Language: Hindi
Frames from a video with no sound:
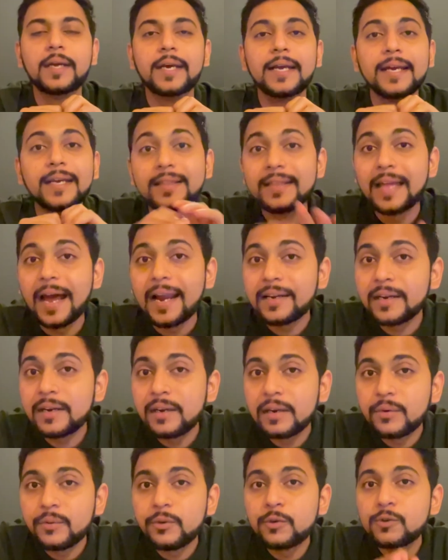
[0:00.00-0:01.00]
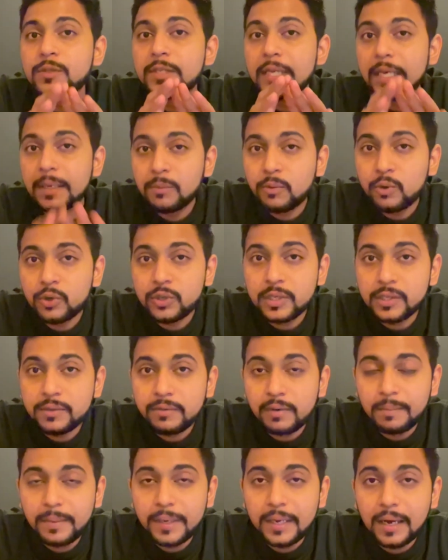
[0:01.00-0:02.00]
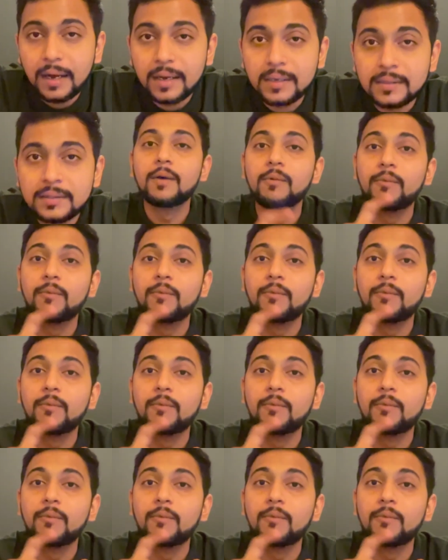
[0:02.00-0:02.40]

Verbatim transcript: In that interview, same questions will be asked.